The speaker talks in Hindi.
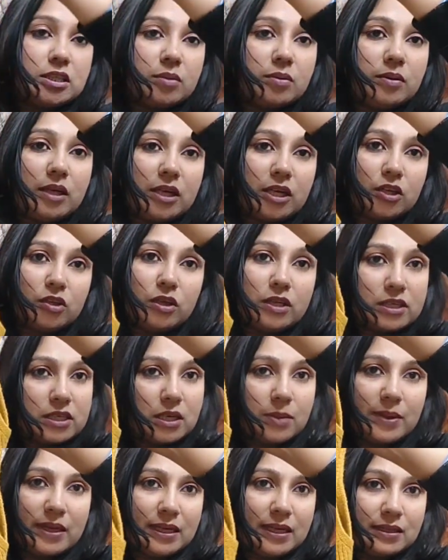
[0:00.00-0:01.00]
भी लग गए थे
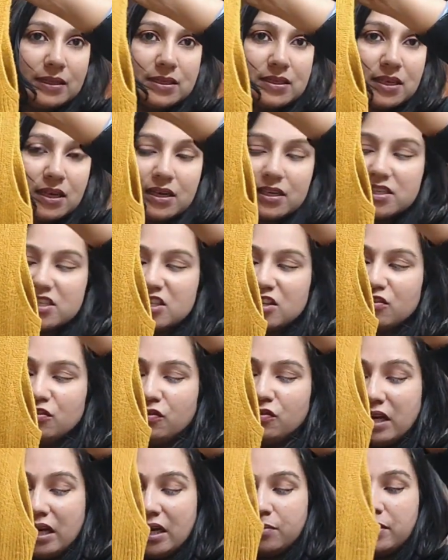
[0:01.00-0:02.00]
इसलिए मैंने इतना सारा
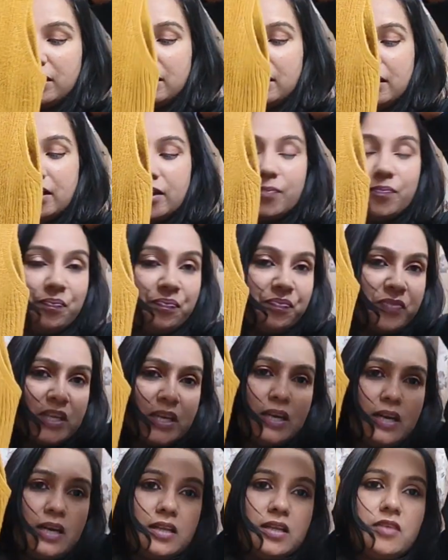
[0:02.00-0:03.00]
स्टफ़ ले भी लिया
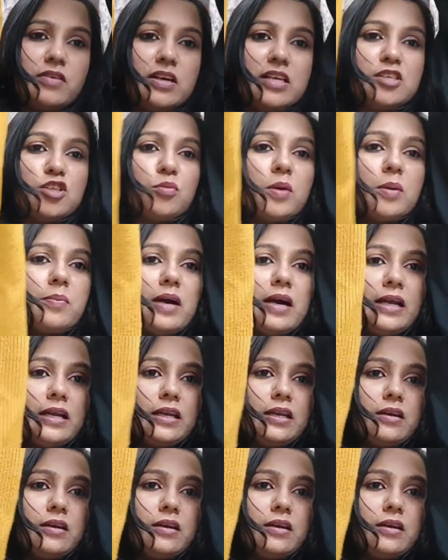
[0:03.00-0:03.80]
अदरवाइज़ तो मैं बाई नहीं